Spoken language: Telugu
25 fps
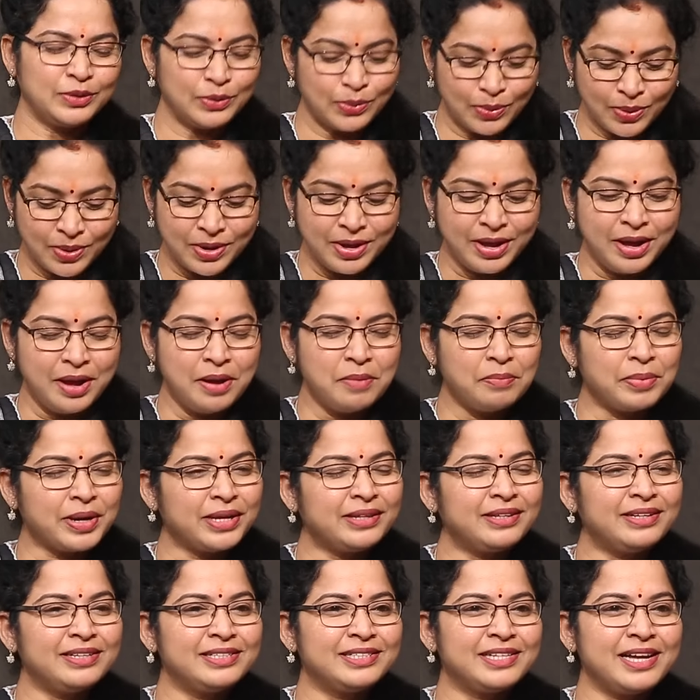సో
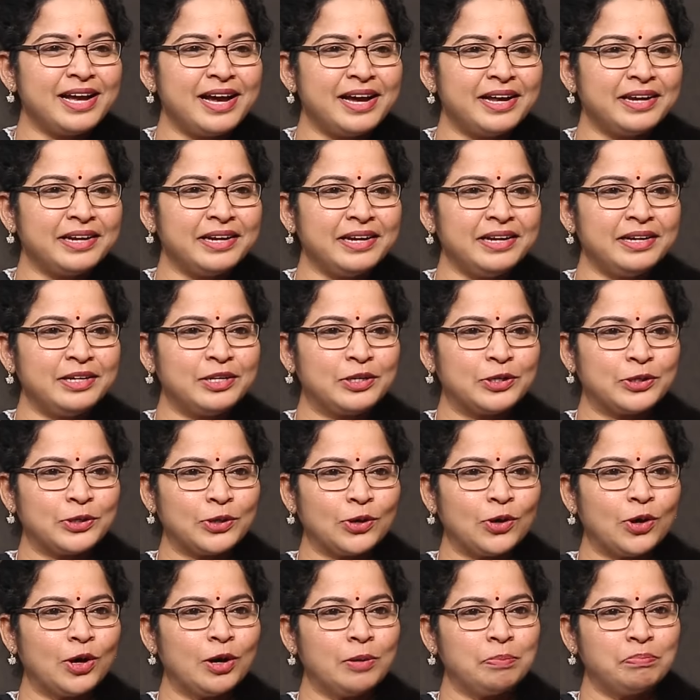ప్రతిసారి
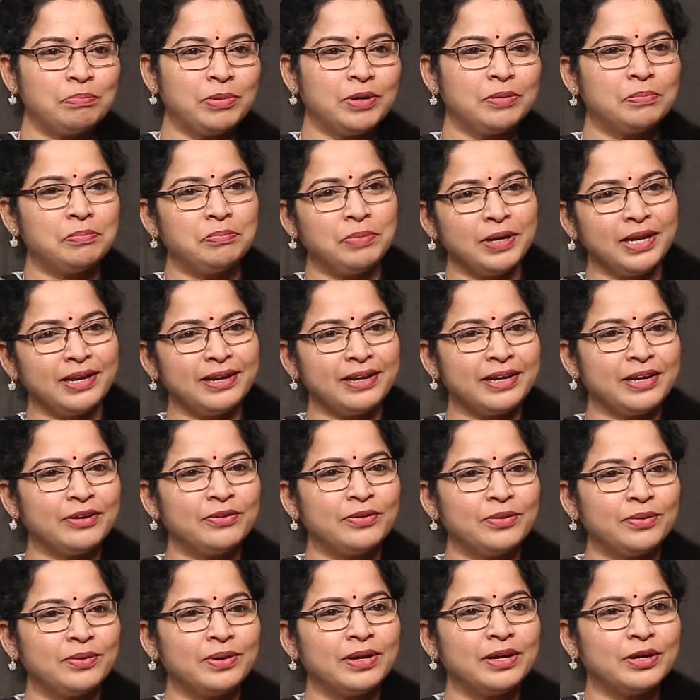టాప్ ప్లేయర్
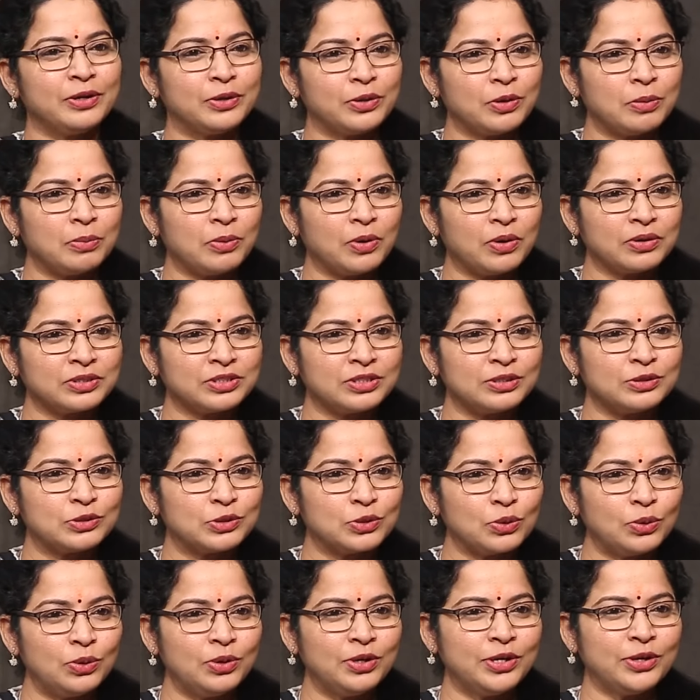ఎవరున్నారు టాప్ ఆప్షన్
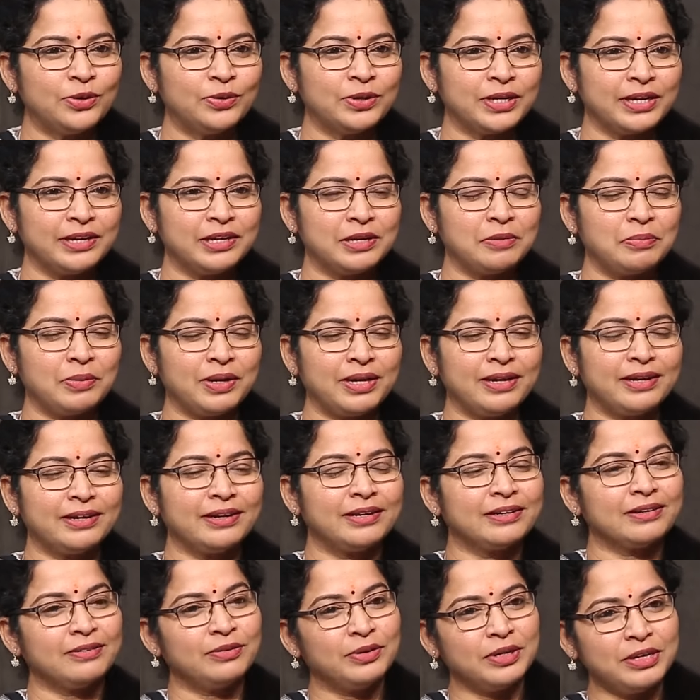సోల్డ్ అవుట్ అయిన ప్లేయర్
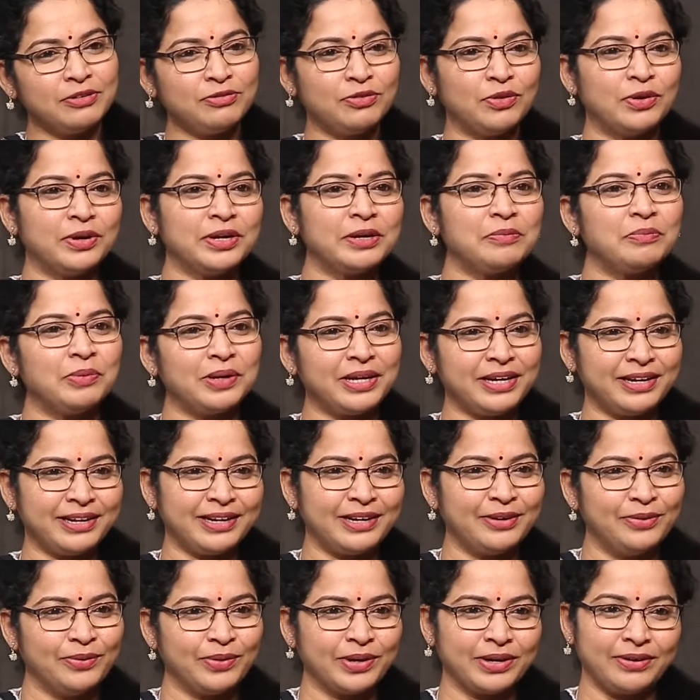అనుకుంటే ఫారిన్ ప్లేయరే
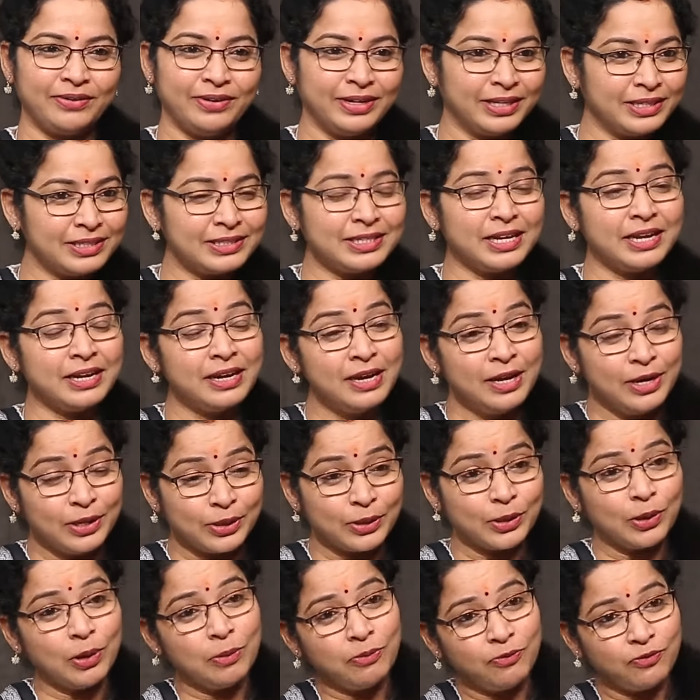ఉండేవాడు ఈసారి
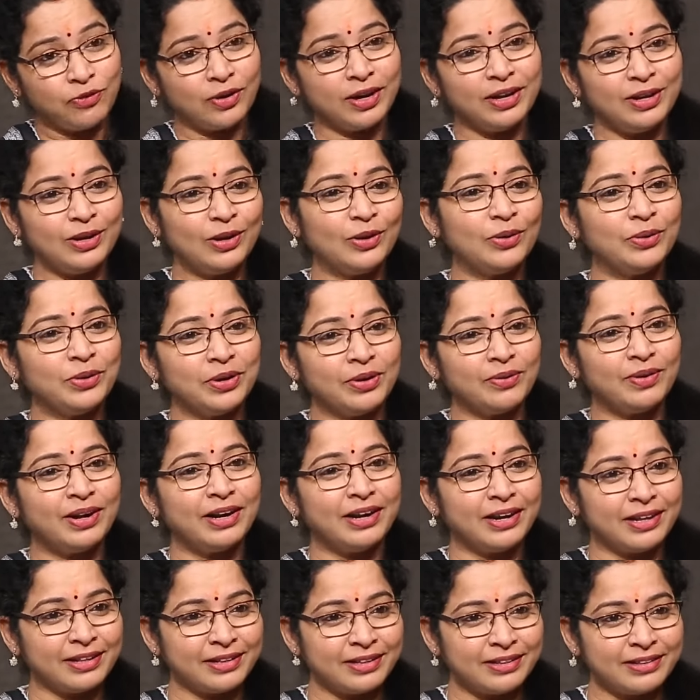టాప్ ఫైవ్లో ఉన్న
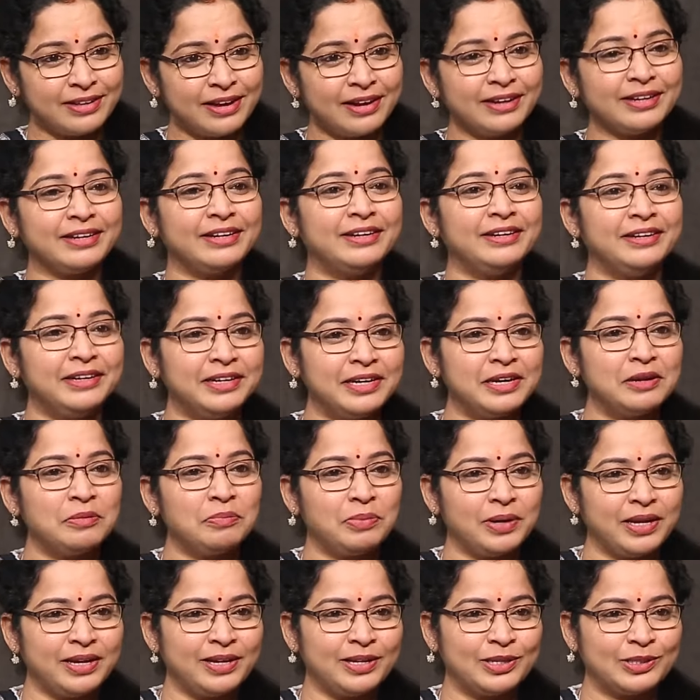వాళ్ళంతా ఇండియన్
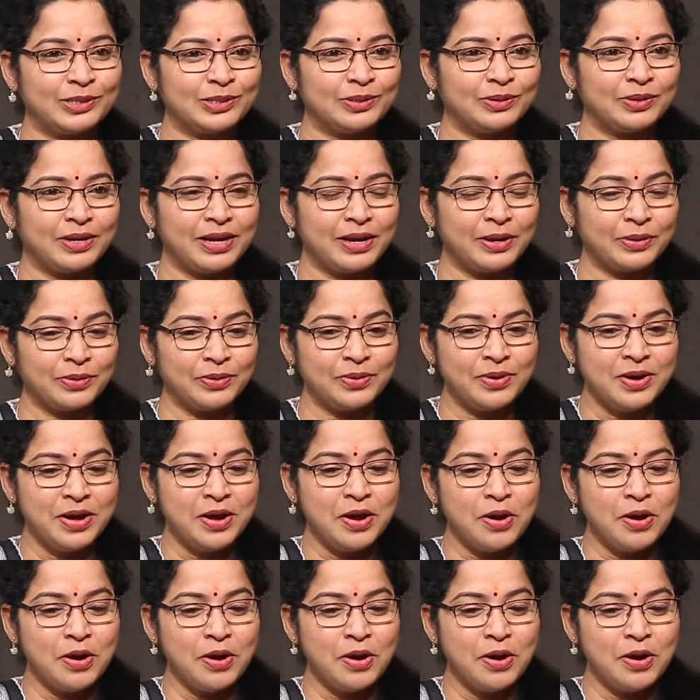ప్లేయర్స్ ఉన్నారు